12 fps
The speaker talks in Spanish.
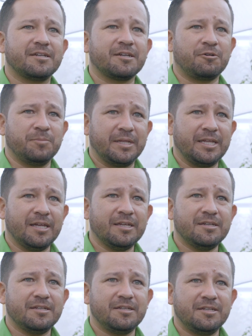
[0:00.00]

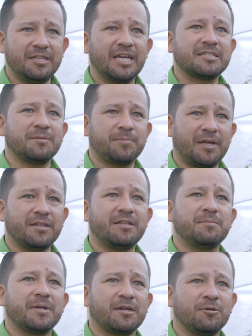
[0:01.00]
recomendada y aceptada en
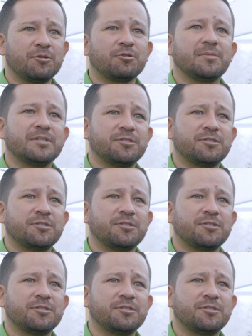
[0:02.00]
el mercado de tomates